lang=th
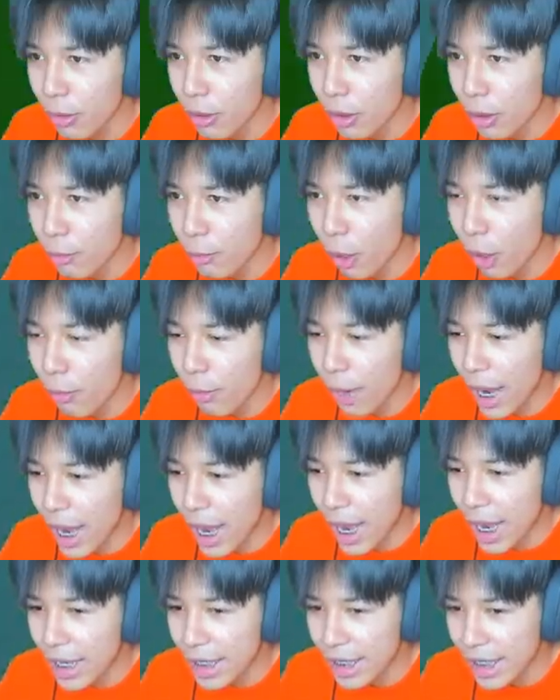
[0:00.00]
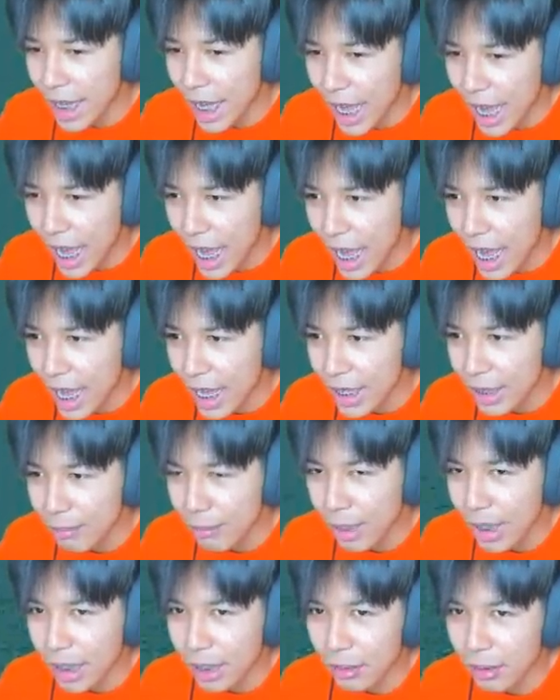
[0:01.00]
โปมาไอ้ยัยเบ
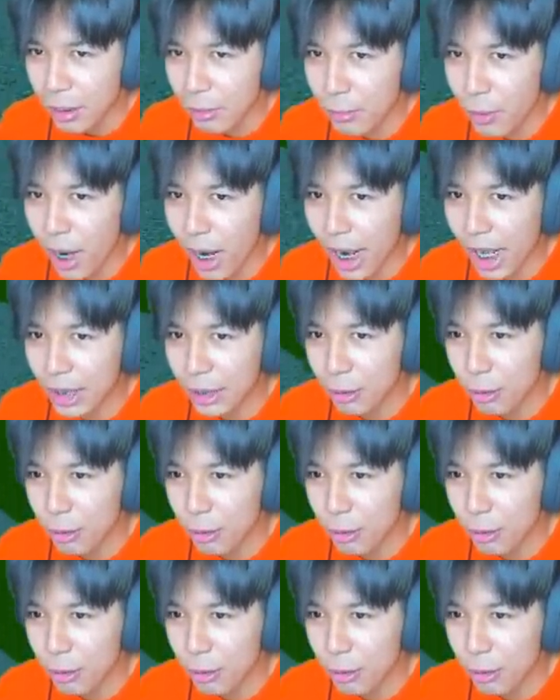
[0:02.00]
กเราบวกกัน